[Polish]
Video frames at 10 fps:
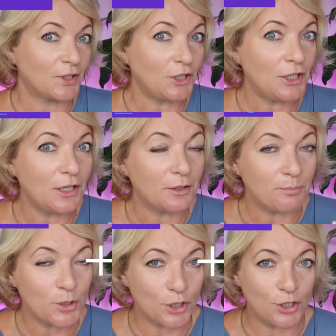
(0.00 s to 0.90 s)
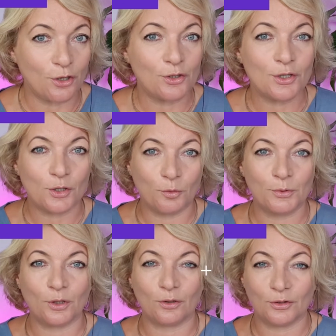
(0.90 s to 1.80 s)
i przysiądź, zrób
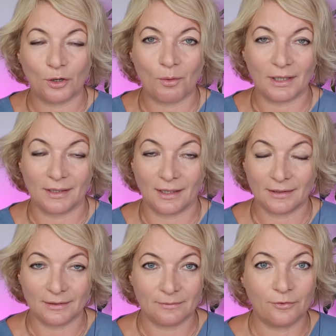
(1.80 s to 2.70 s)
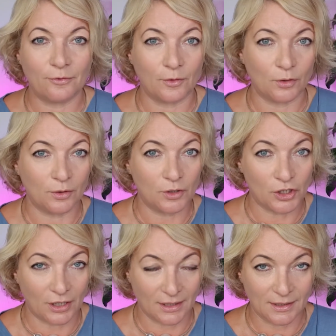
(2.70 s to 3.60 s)
to dokładnie. Tam w
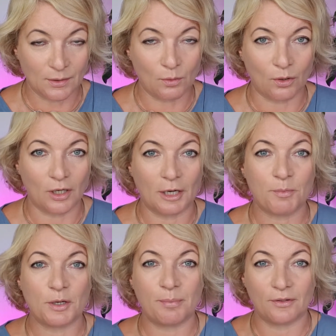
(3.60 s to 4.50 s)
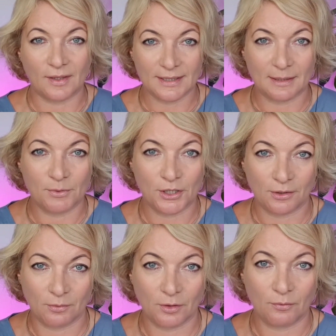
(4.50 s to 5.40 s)
14 e, krokach przeprowadzam
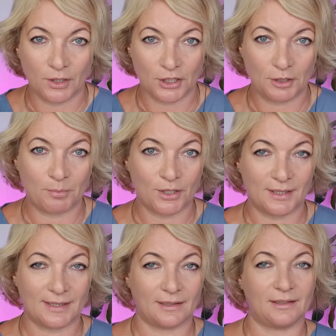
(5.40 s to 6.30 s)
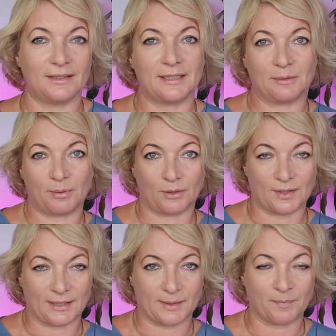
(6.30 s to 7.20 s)
Cię właśnie przez e, ten
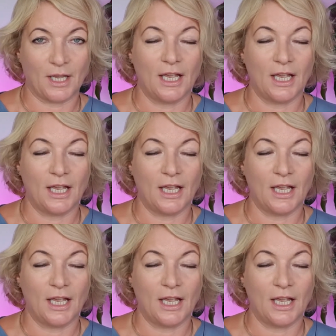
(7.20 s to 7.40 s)
proces.